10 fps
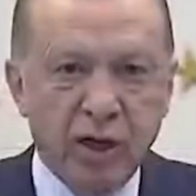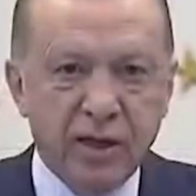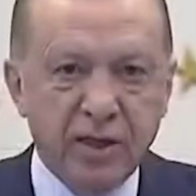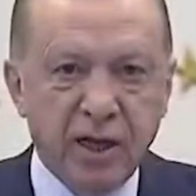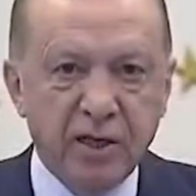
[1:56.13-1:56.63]

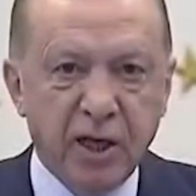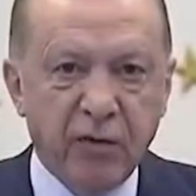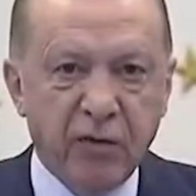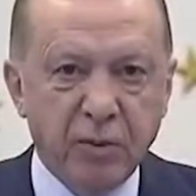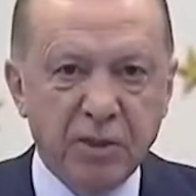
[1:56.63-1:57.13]
Hasan
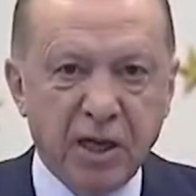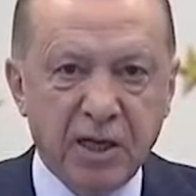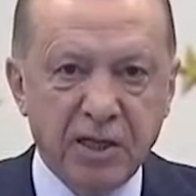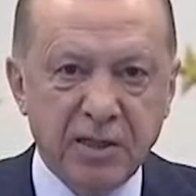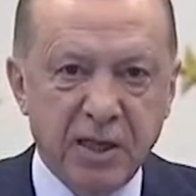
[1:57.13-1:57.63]
keyfimize
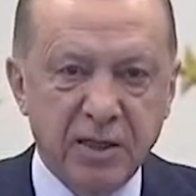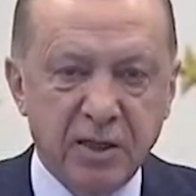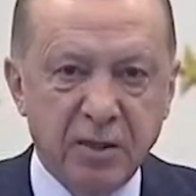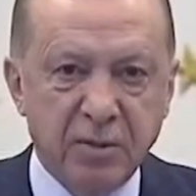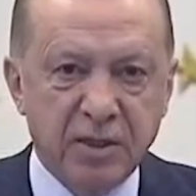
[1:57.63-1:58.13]

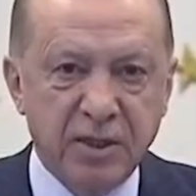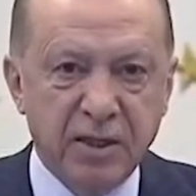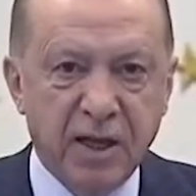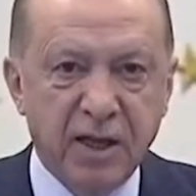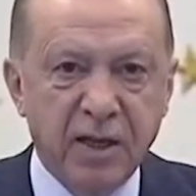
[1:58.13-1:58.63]

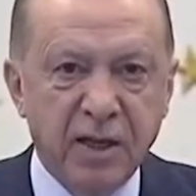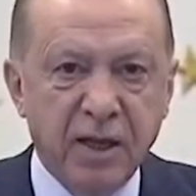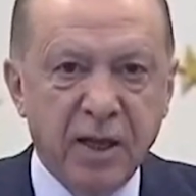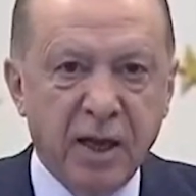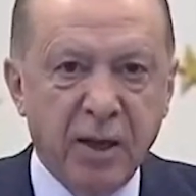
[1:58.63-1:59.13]
kazandırılmasında
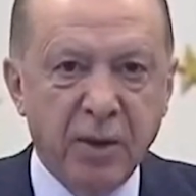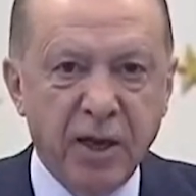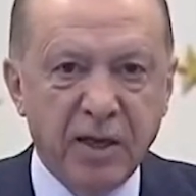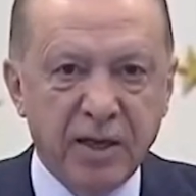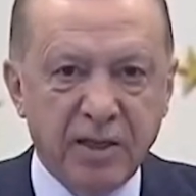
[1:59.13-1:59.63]

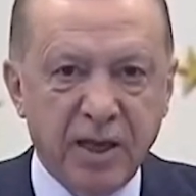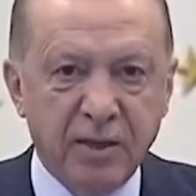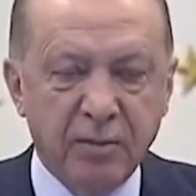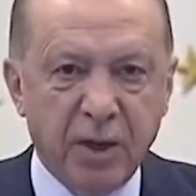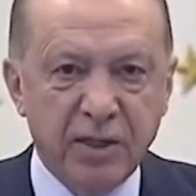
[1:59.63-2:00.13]
emeği
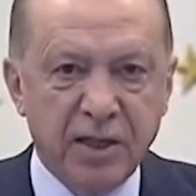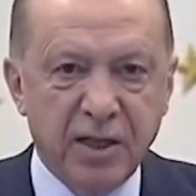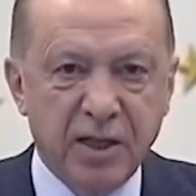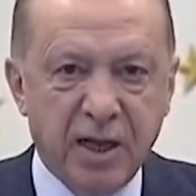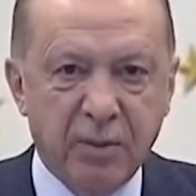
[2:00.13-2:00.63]
geçen
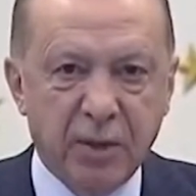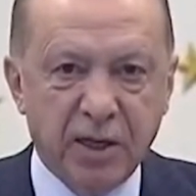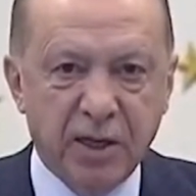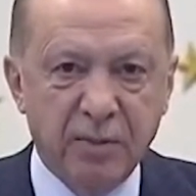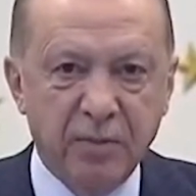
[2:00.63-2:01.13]
başta değerli
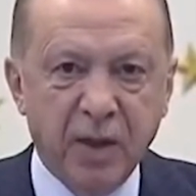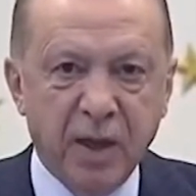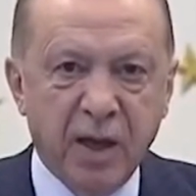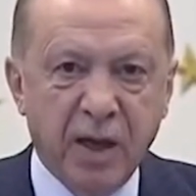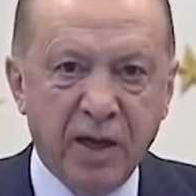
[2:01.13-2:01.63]
bakanım
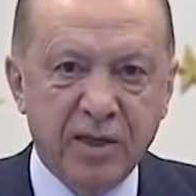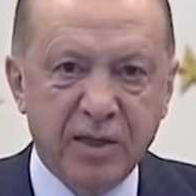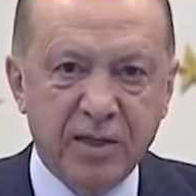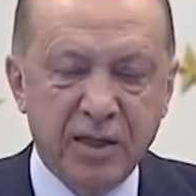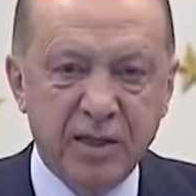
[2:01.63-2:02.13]

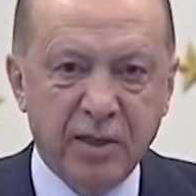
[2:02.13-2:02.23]
herkesi